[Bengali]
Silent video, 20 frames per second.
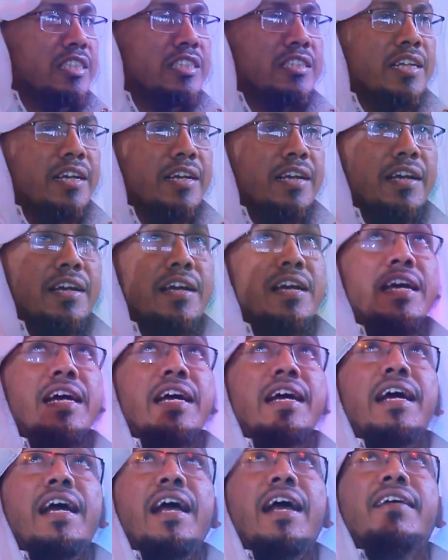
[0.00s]
দেশ থেকে
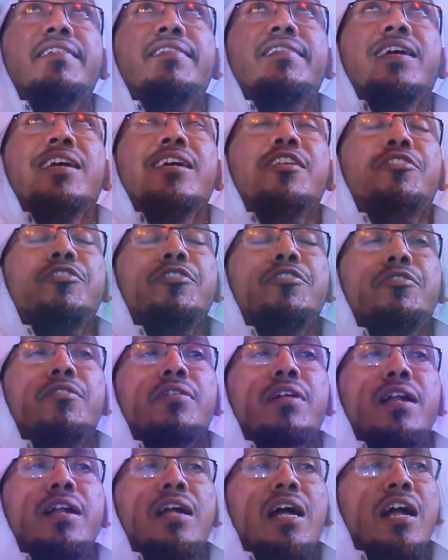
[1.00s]
এক সেকেন্ড সূর্যটারে